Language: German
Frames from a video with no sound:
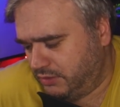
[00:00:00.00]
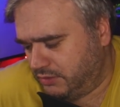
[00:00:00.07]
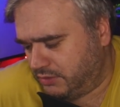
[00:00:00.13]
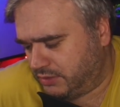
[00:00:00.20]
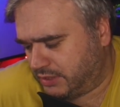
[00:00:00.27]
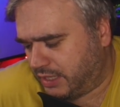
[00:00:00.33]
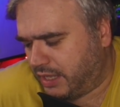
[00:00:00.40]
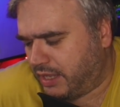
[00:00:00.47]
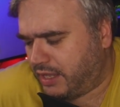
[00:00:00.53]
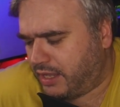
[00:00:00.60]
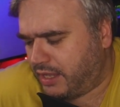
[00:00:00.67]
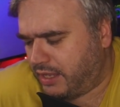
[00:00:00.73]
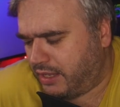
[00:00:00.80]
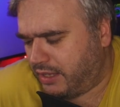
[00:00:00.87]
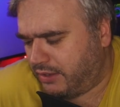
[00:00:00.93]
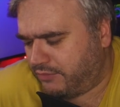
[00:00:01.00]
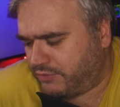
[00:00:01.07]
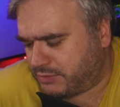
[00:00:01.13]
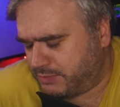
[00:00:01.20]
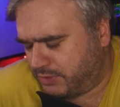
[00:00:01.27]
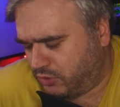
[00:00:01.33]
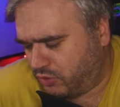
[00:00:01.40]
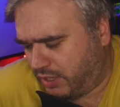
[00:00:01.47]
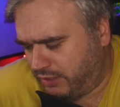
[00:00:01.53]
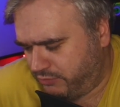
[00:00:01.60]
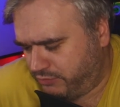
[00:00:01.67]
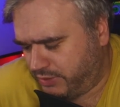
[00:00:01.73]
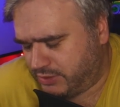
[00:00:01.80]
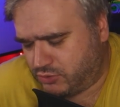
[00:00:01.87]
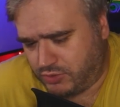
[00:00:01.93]
da, was mir noch
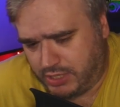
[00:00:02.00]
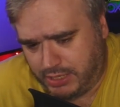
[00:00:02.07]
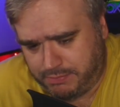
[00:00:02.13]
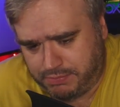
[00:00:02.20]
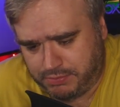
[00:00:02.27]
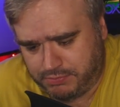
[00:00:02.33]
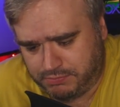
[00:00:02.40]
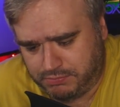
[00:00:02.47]
einfällt zur App,